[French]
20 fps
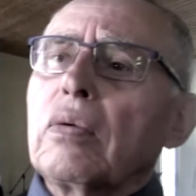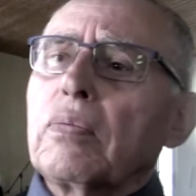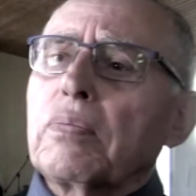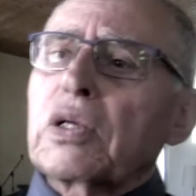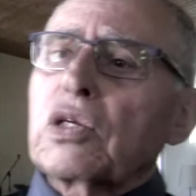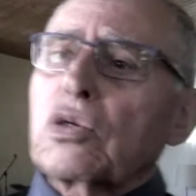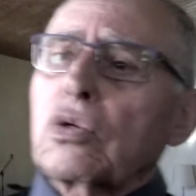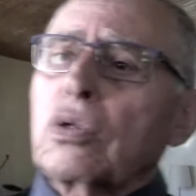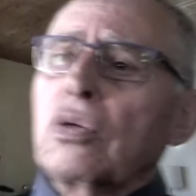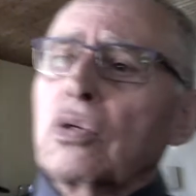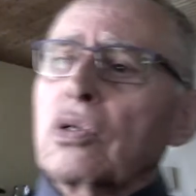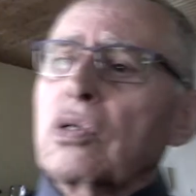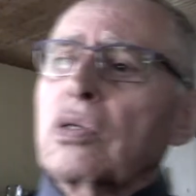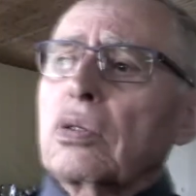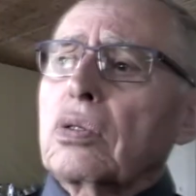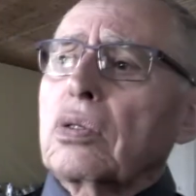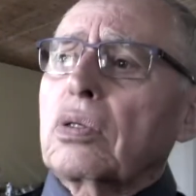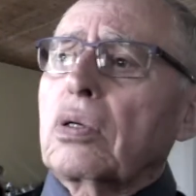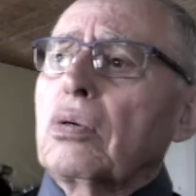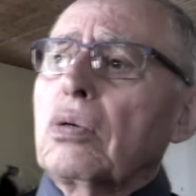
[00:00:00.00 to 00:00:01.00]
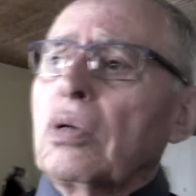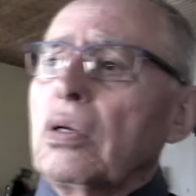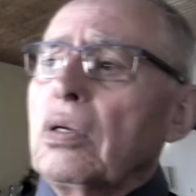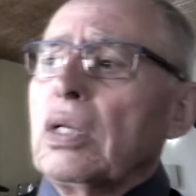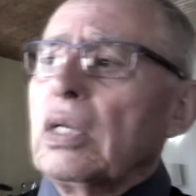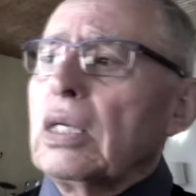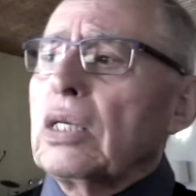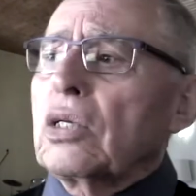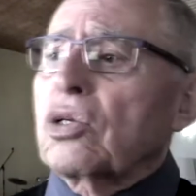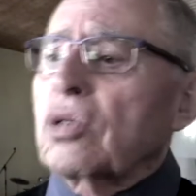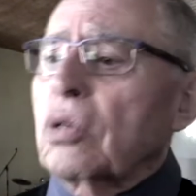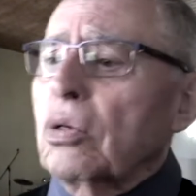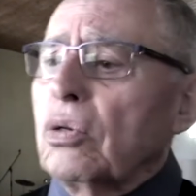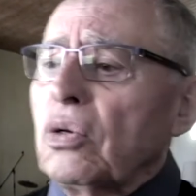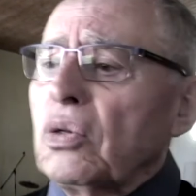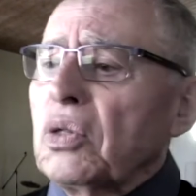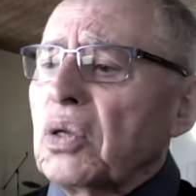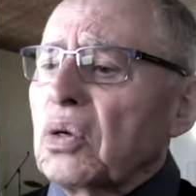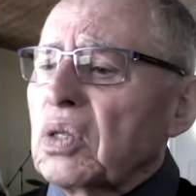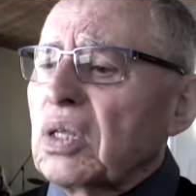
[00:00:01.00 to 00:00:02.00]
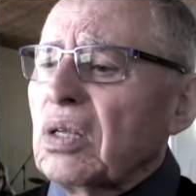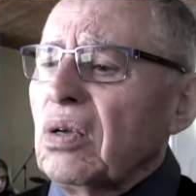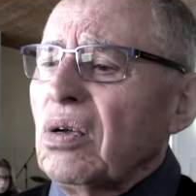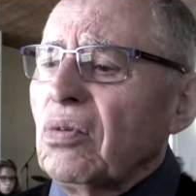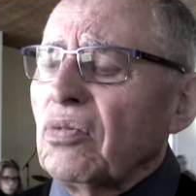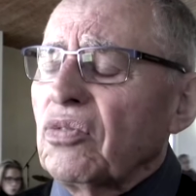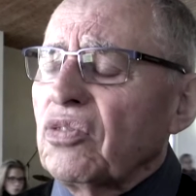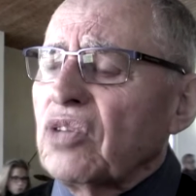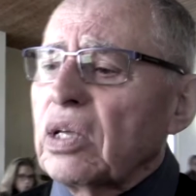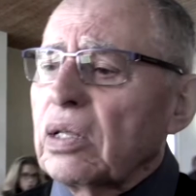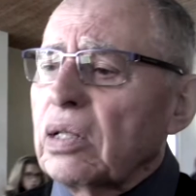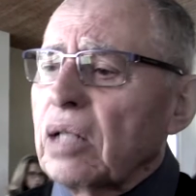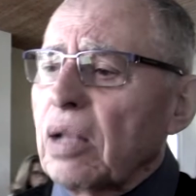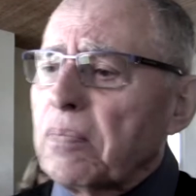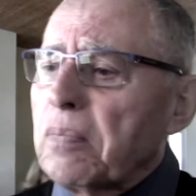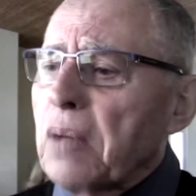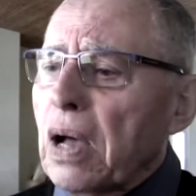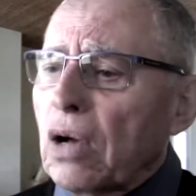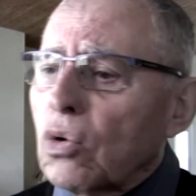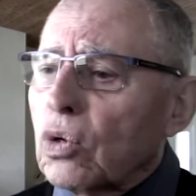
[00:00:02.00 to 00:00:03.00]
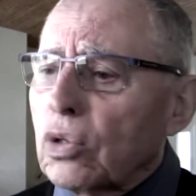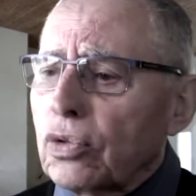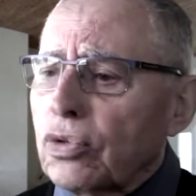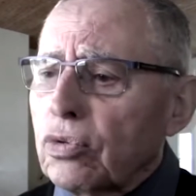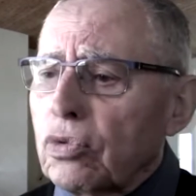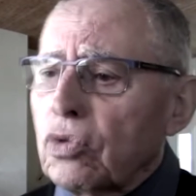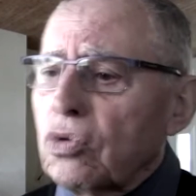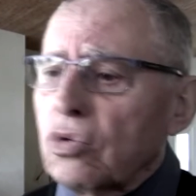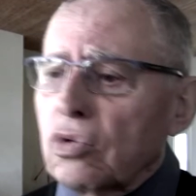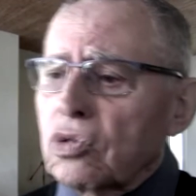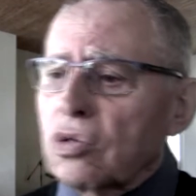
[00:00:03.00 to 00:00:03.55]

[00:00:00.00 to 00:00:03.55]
Parce que ce que, ce que l'on entend vient de la parole de Dieu,